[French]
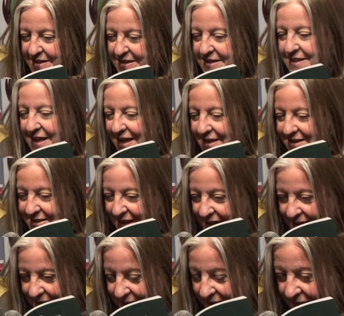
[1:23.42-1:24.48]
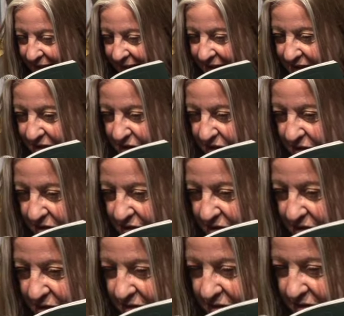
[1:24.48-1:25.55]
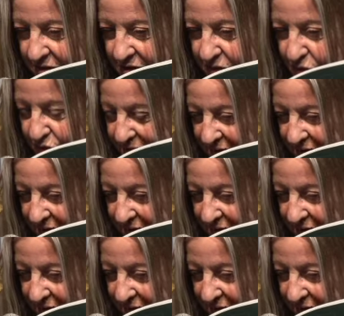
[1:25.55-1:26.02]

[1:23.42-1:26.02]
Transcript: Ciel d'éclair, au